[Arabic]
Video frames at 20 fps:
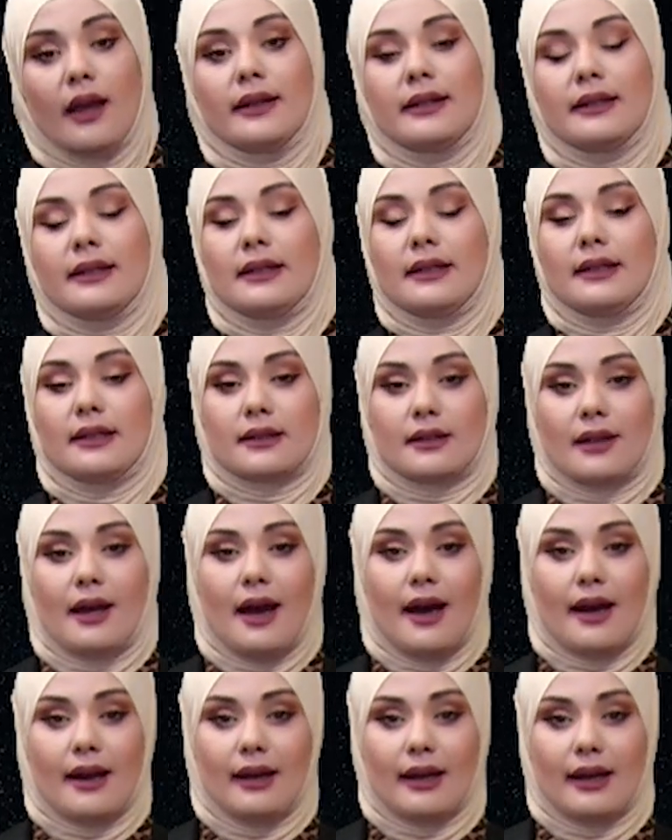
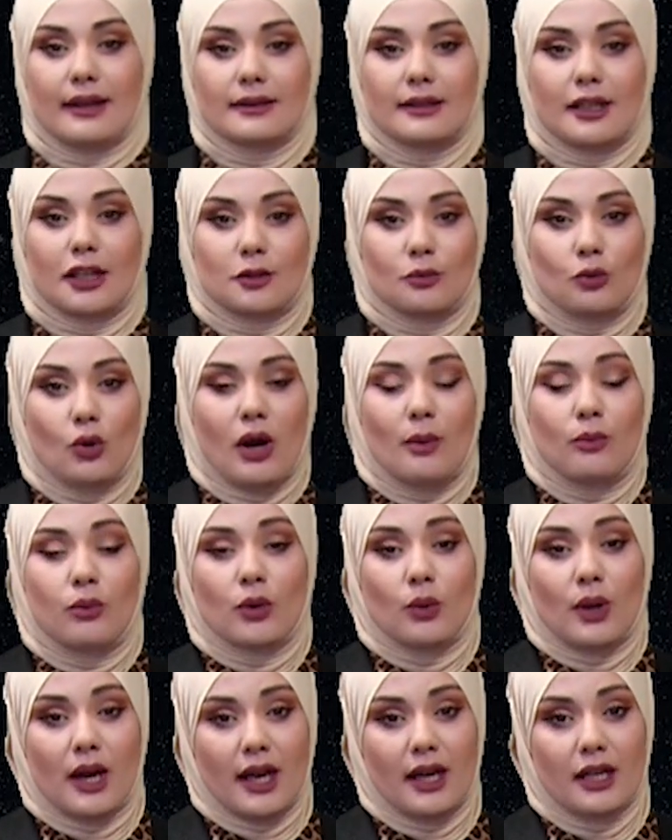لنهار الغد نختموها
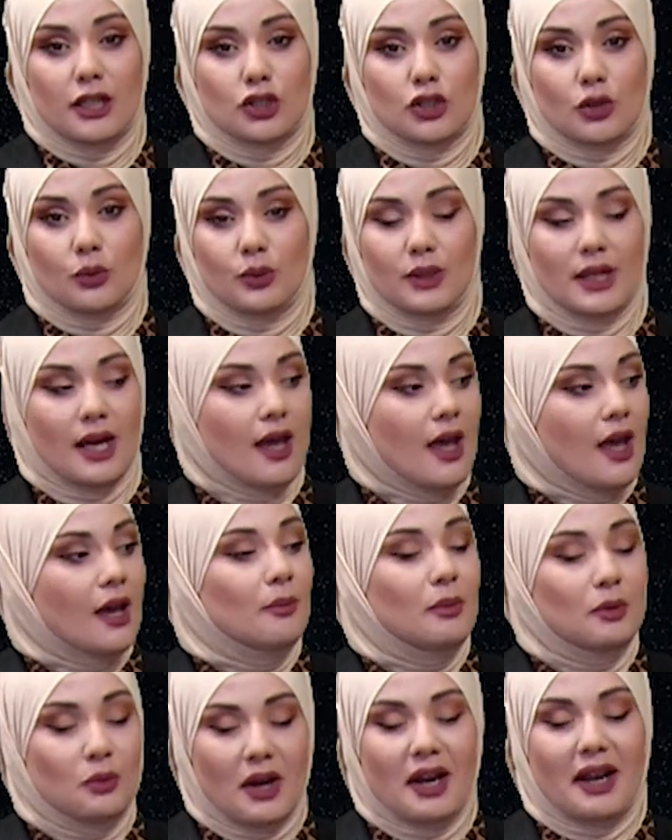بالورقة الجوية
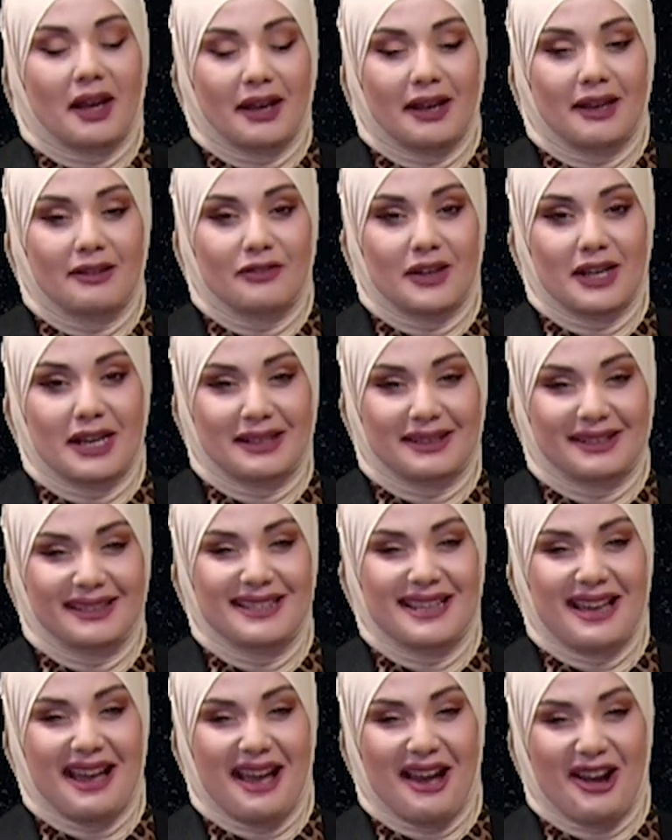بالورقة
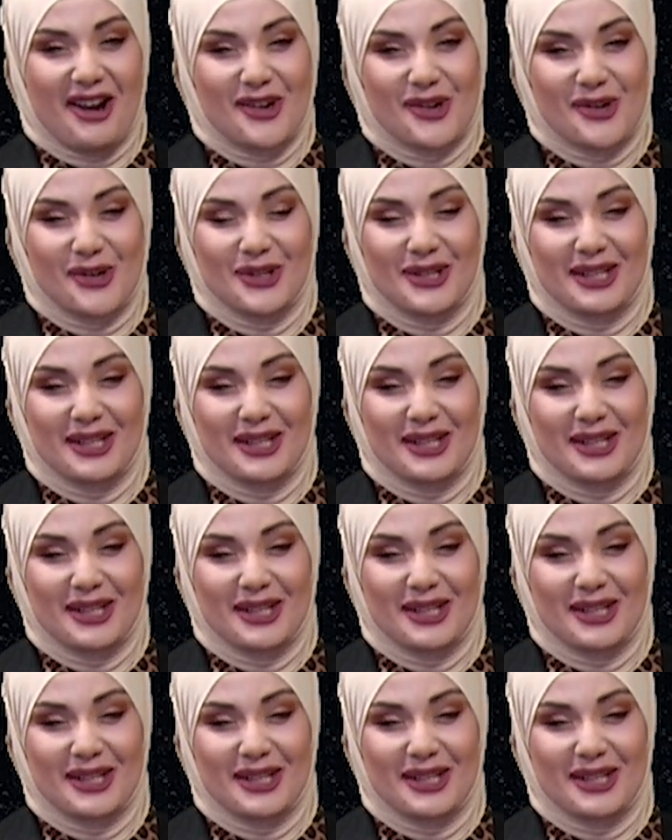الفلكية أقول